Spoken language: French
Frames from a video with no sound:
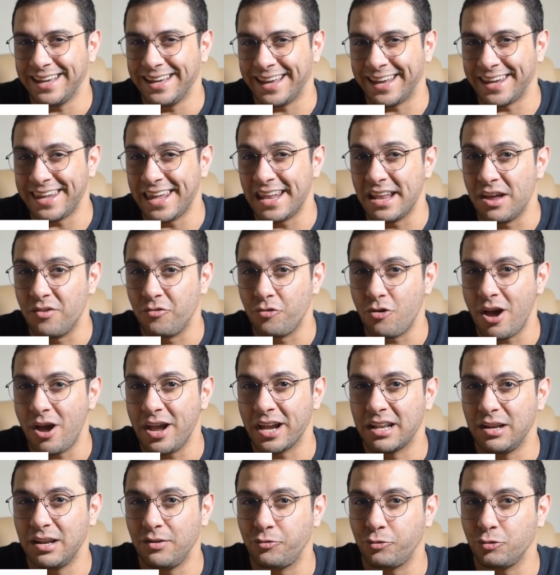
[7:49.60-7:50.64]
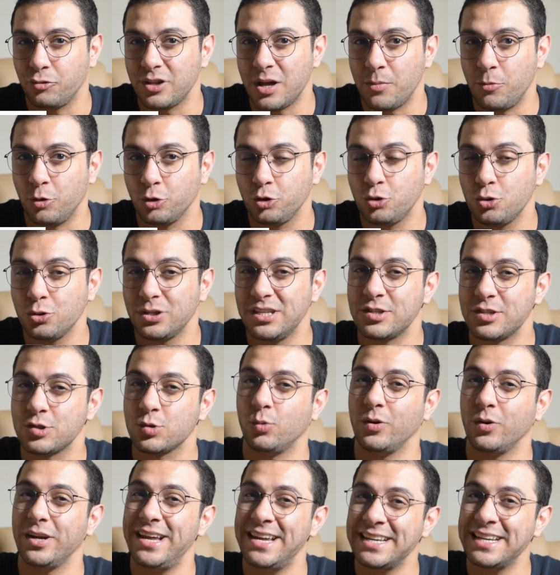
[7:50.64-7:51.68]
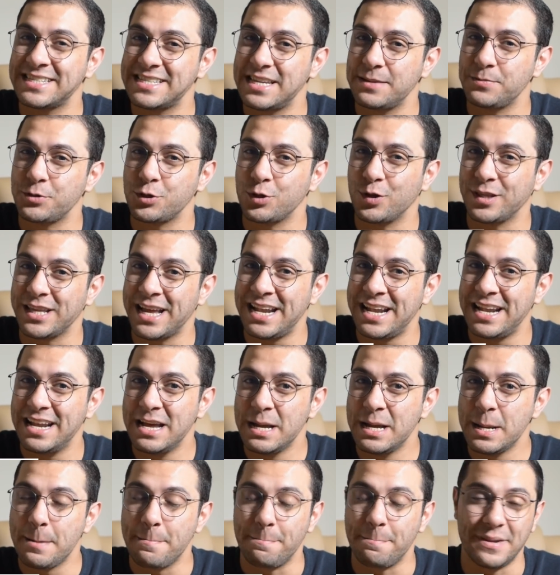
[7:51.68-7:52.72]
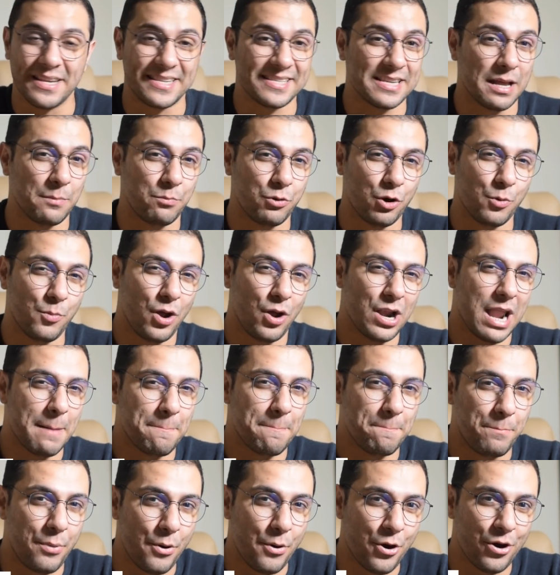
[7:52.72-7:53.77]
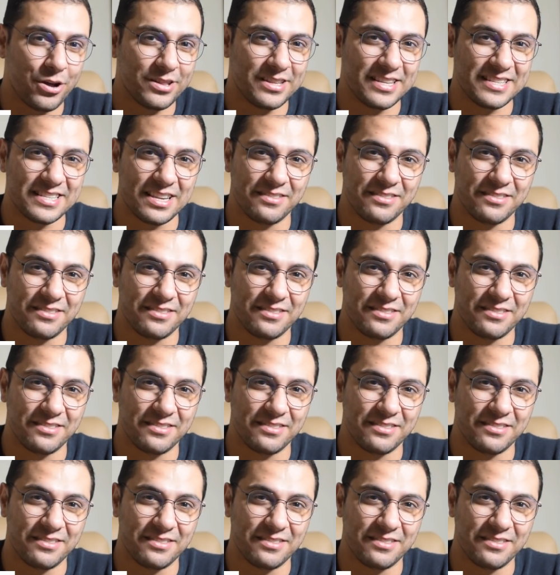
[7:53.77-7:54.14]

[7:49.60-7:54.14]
Rien à voir avec les fondamentaux qui sont exceptionnels, mais simplement la peur des